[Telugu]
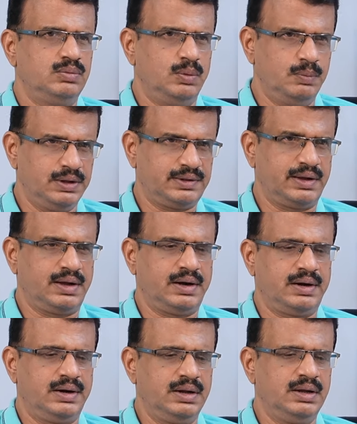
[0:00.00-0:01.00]

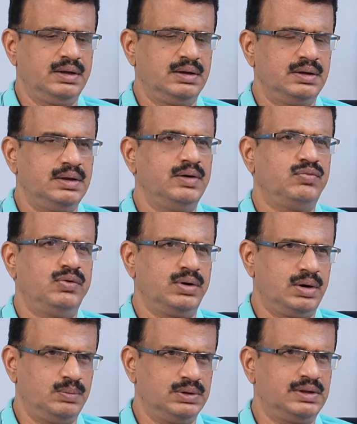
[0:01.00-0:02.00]
ఉమాశంకర్ రెడ్డి ఏ
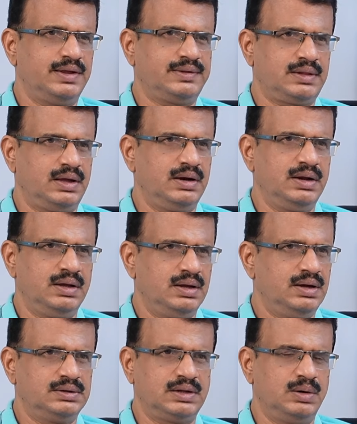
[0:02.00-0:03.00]
ఫోర్ ఏమో దస్తగిరి
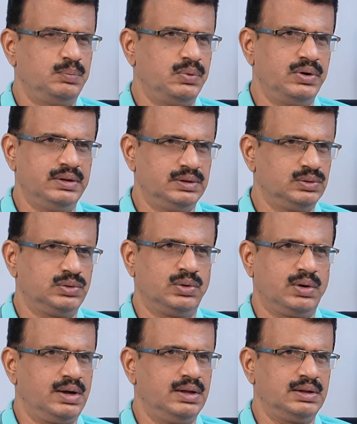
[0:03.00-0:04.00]
అతను ఇప్పుడు
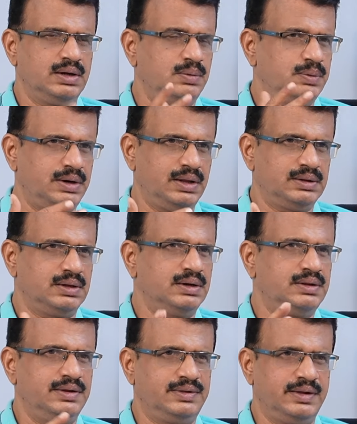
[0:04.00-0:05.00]
నిందితుడు కాదు కాబట్టి అతను
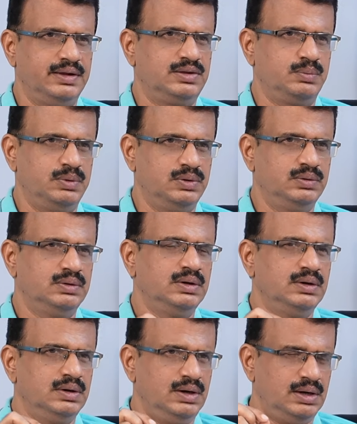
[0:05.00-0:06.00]
తీసేయచ్చు మనం
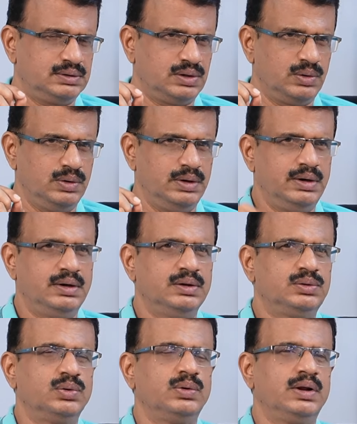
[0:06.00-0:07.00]
అతడు
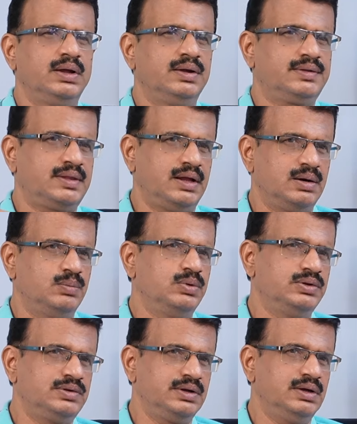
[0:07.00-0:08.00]
నిందితుడి స్థానం
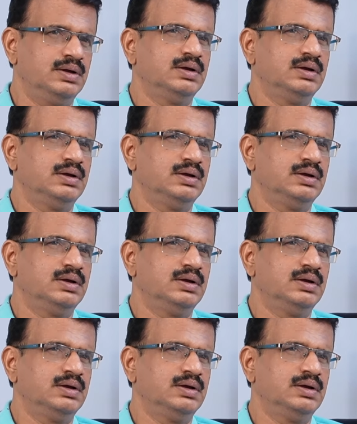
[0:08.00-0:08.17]
నుంచి